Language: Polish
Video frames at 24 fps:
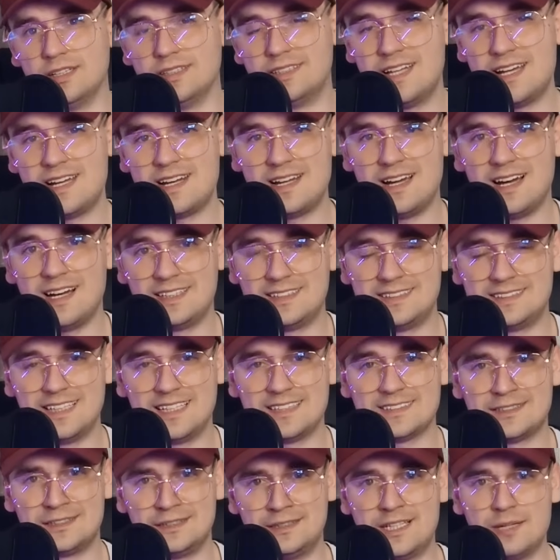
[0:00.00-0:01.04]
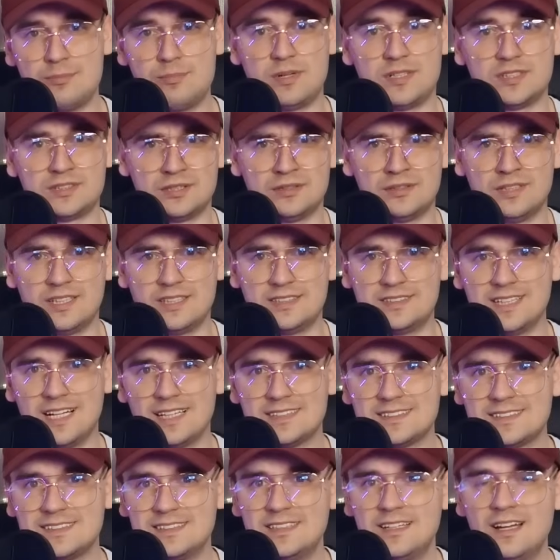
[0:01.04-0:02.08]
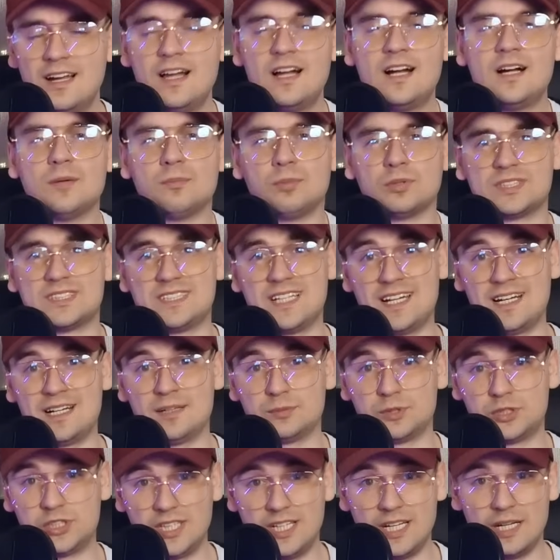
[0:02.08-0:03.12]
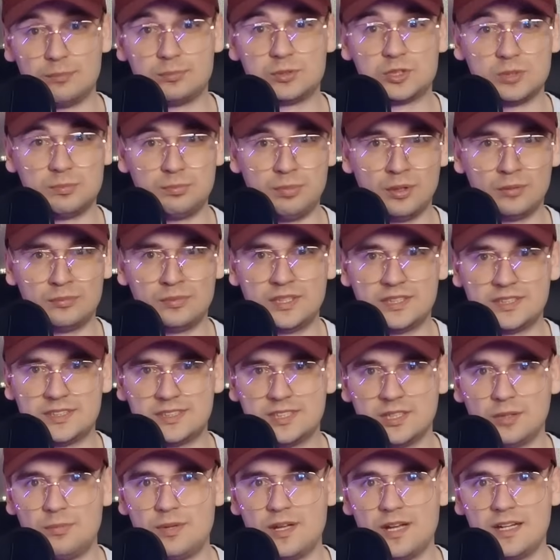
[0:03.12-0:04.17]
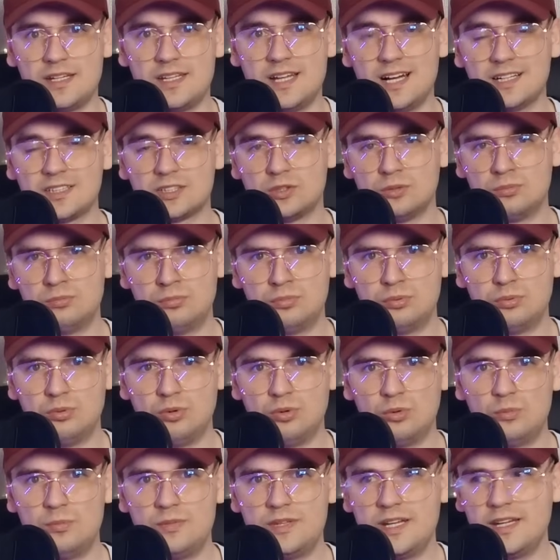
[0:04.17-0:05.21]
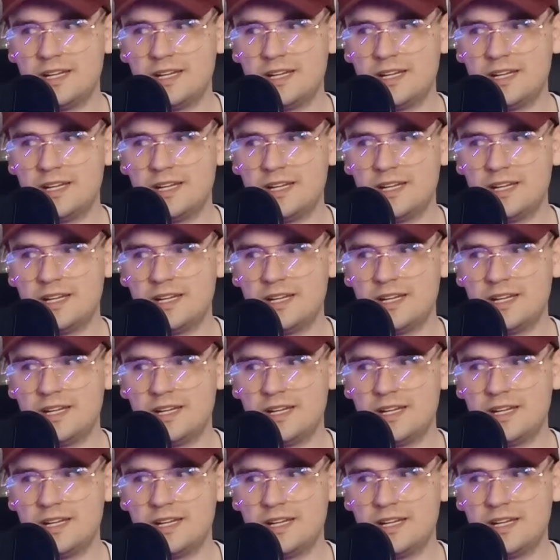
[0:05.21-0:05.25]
y, derealizacji, depersonalizacji. Postaram się przypomnieć sobie, jak to było u